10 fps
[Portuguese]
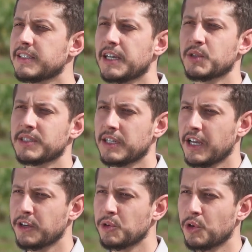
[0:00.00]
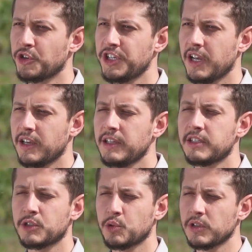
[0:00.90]
acesso a essa tecnologia e
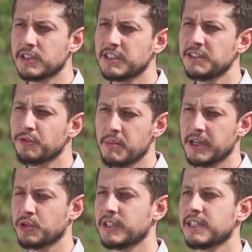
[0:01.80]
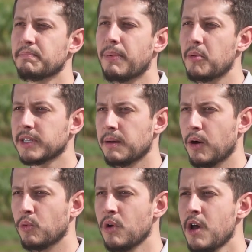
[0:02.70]
ter todas as informações na palma da
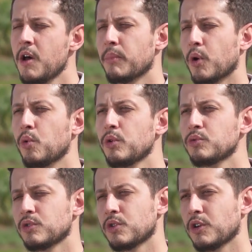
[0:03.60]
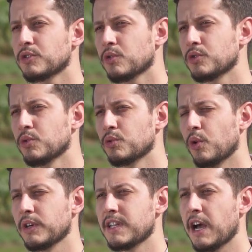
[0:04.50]
mão, procure um dos nossos
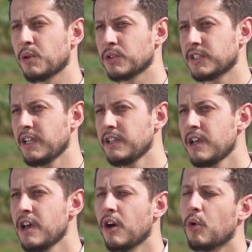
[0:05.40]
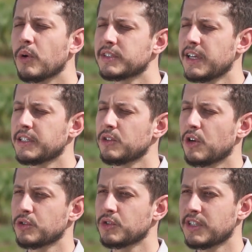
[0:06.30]
consultores da AgroSem ou acesse
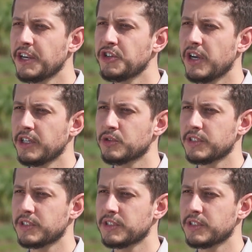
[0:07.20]
nosso site e redes